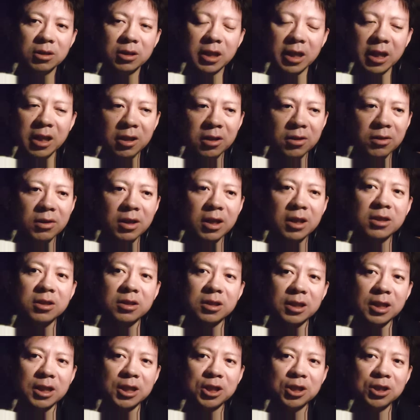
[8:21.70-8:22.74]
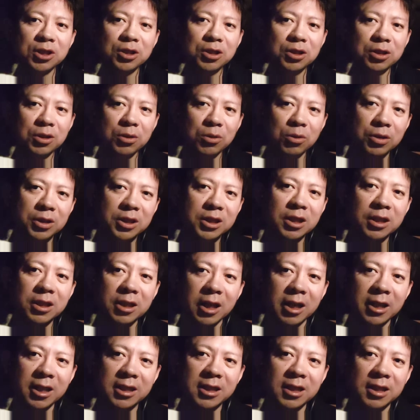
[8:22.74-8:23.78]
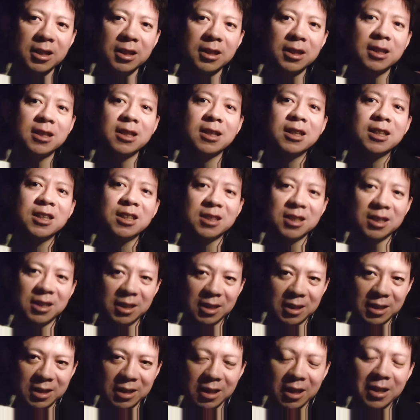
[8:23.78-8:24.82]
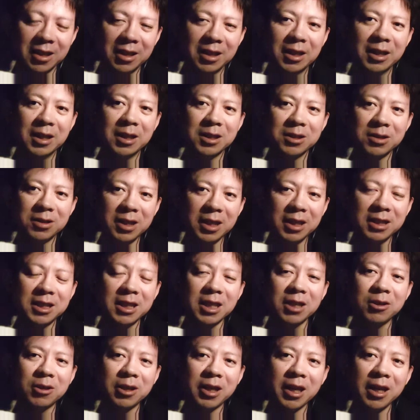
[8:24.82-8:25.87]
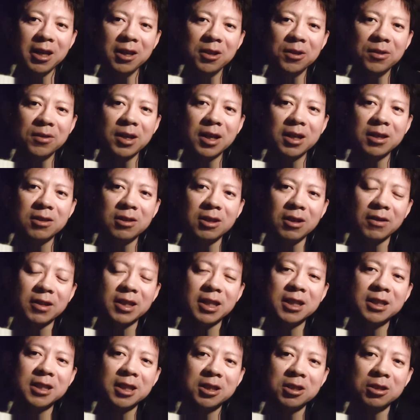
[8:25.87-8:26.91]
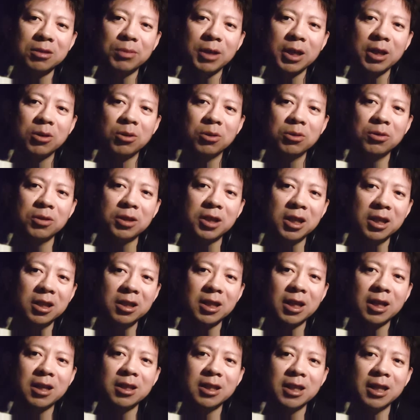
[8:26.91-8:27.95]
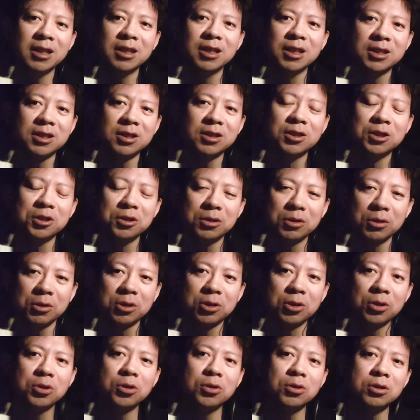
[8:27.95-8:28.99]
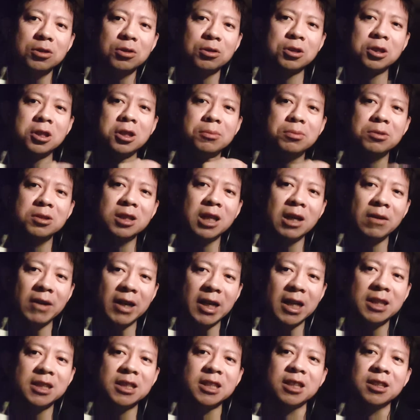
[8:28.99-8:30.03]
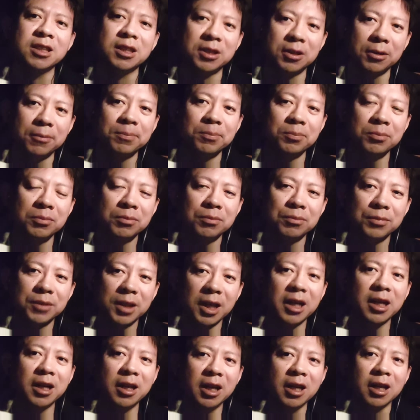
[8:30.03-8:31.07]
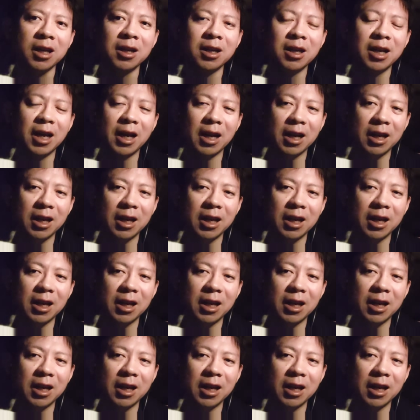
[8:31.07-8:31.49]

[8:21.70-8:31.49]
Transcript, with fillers: 限度額って収入に応じてって話させていただいたじゃないですか。で、じゃあ限度額が私たちの場合この金額なんですっていうと、所得の区分が分かっちゃうんですよ。だから、